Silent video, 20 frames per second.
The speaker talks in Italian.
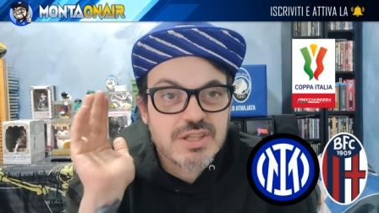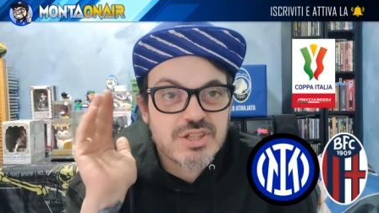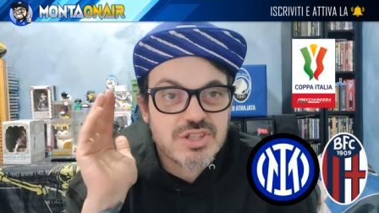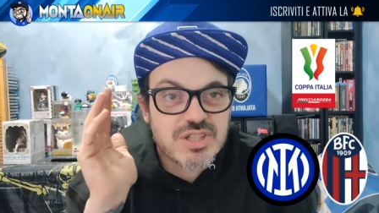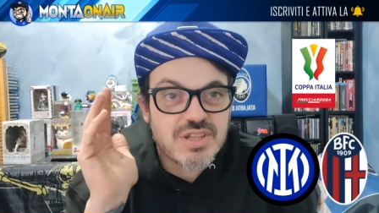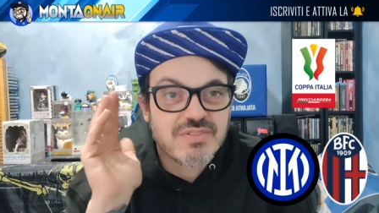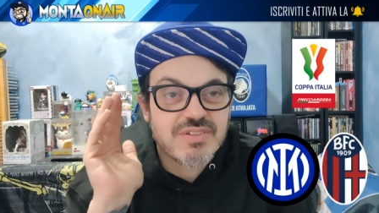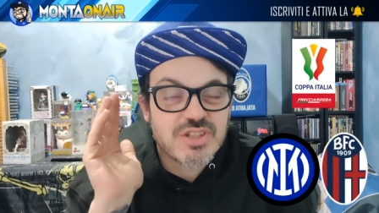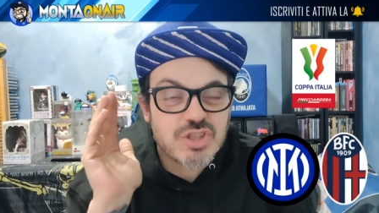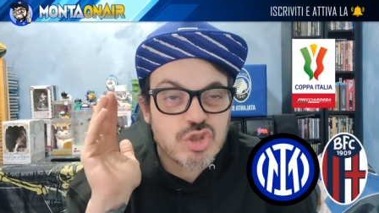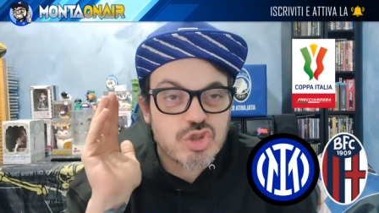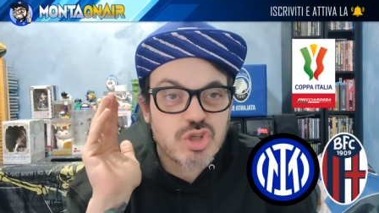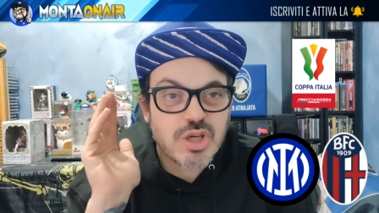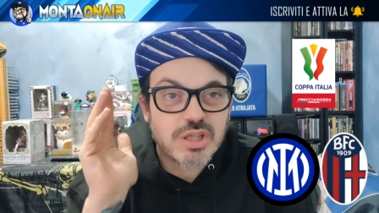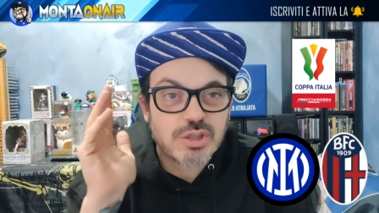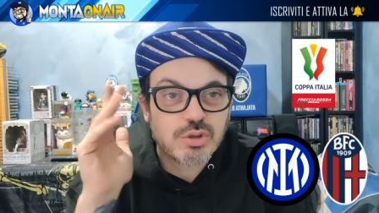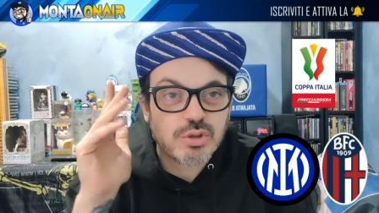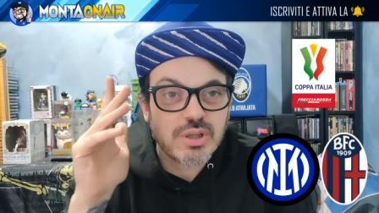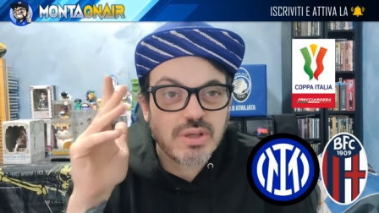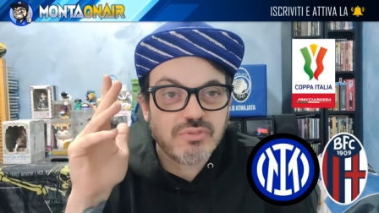se avesse
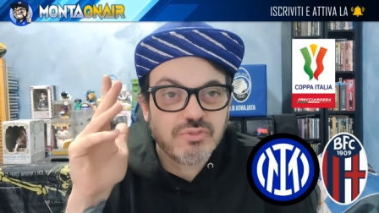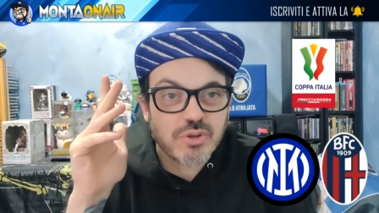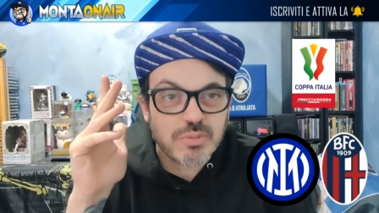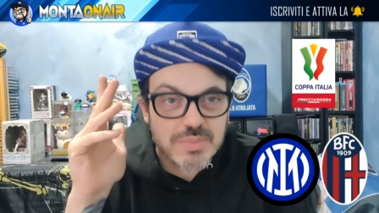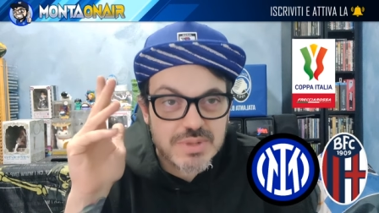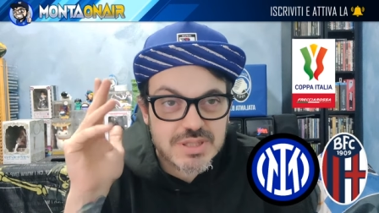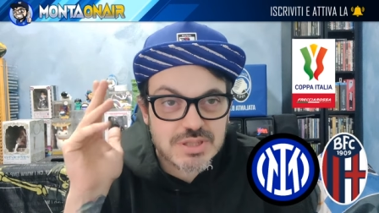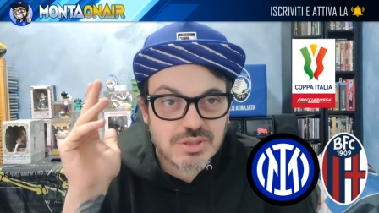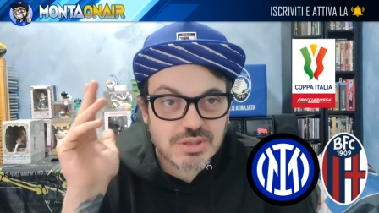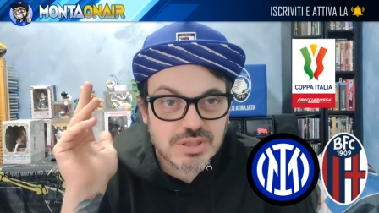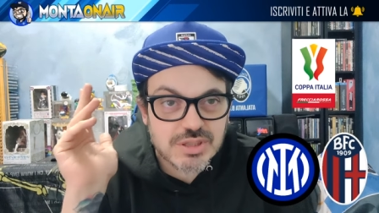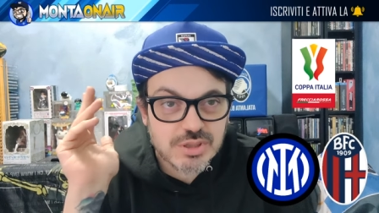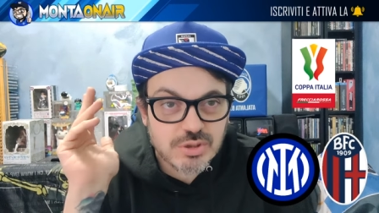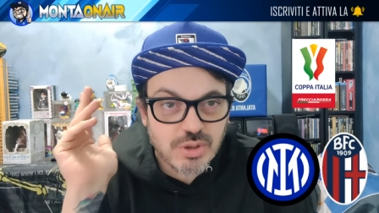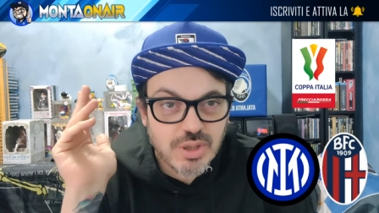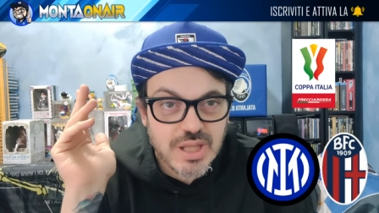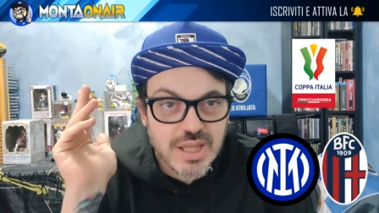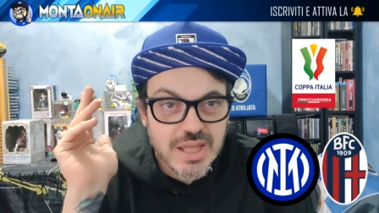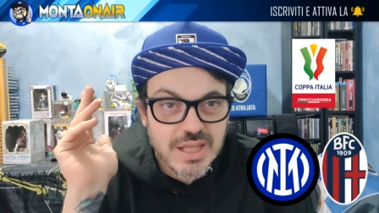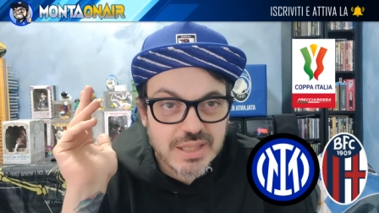giocato con la formazione
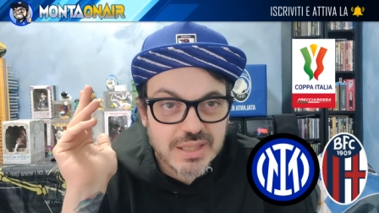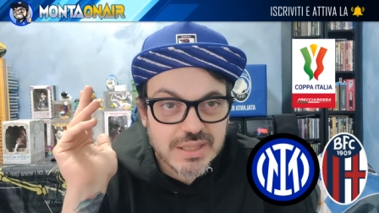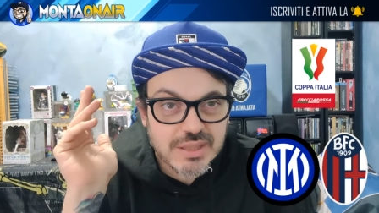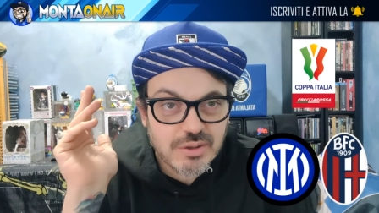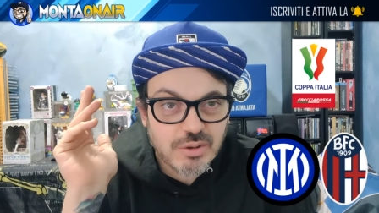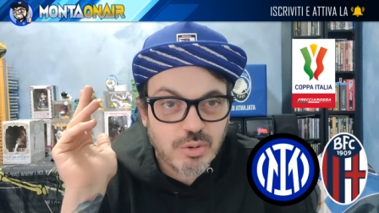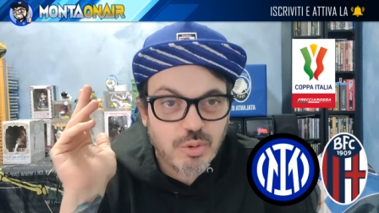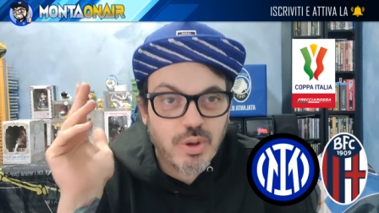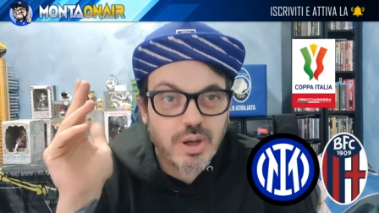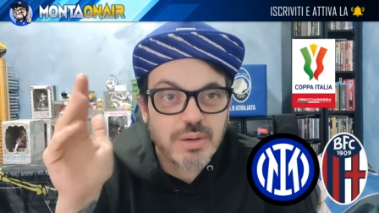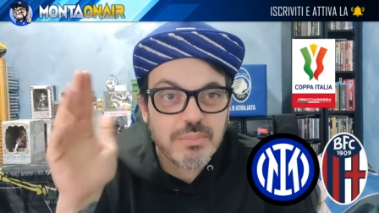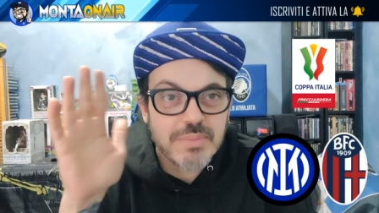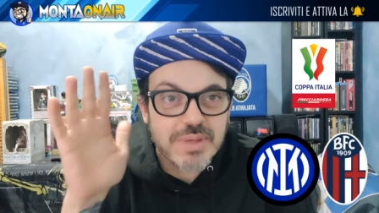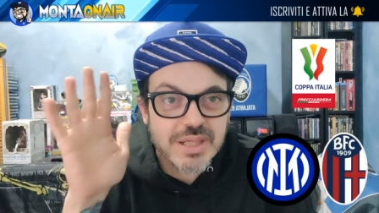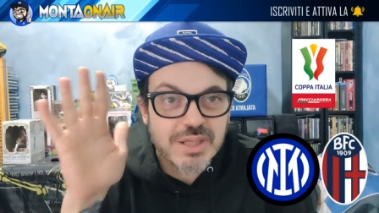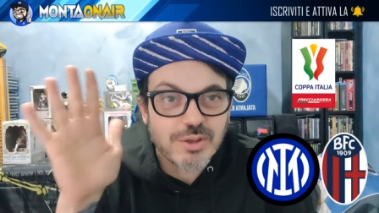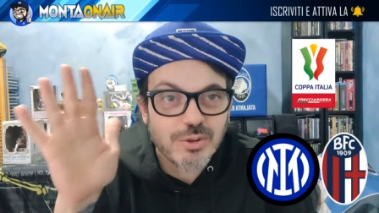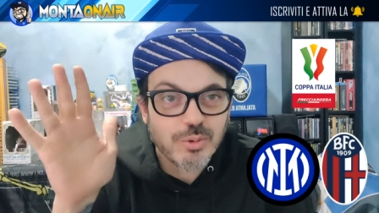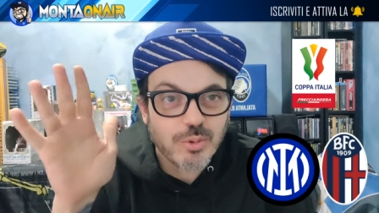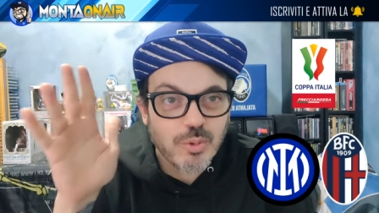titolare o
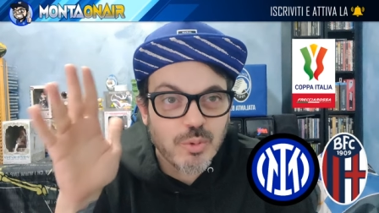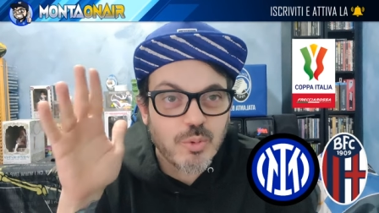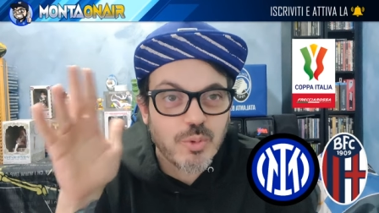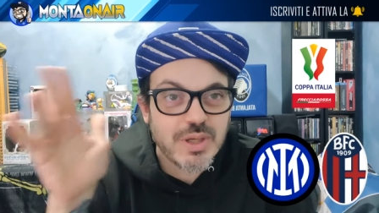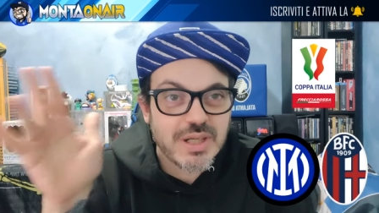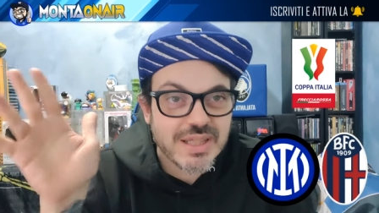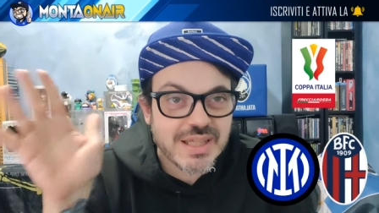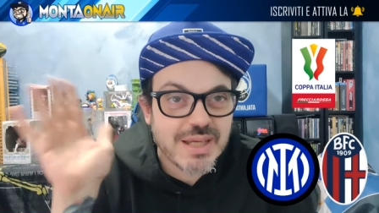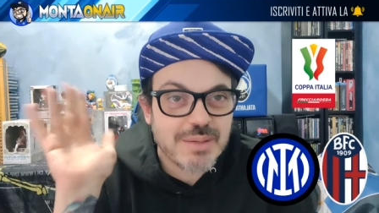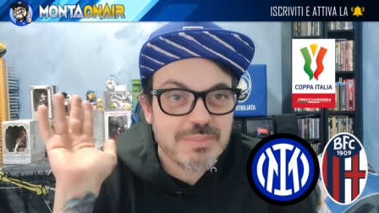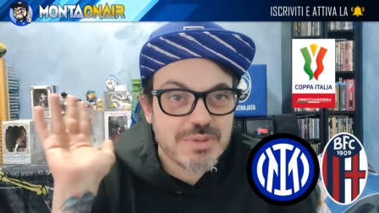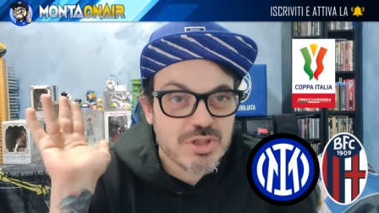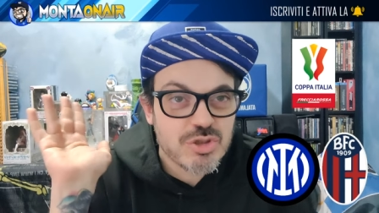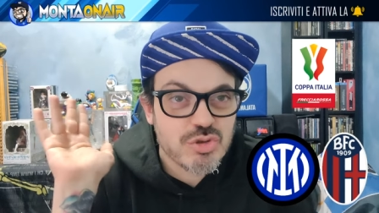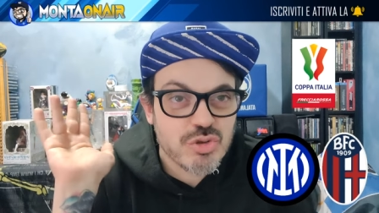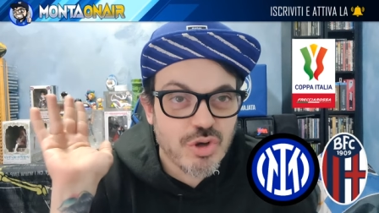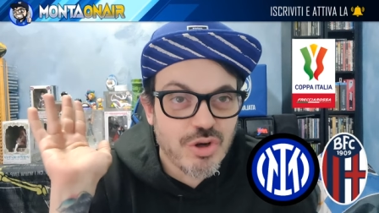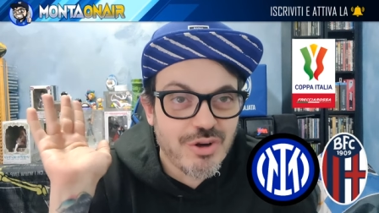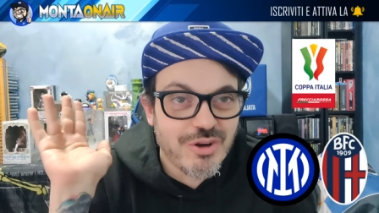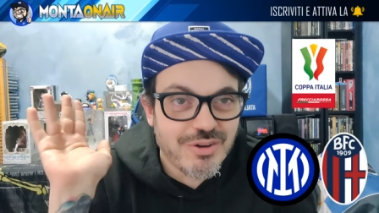almeno con quelli che ha messo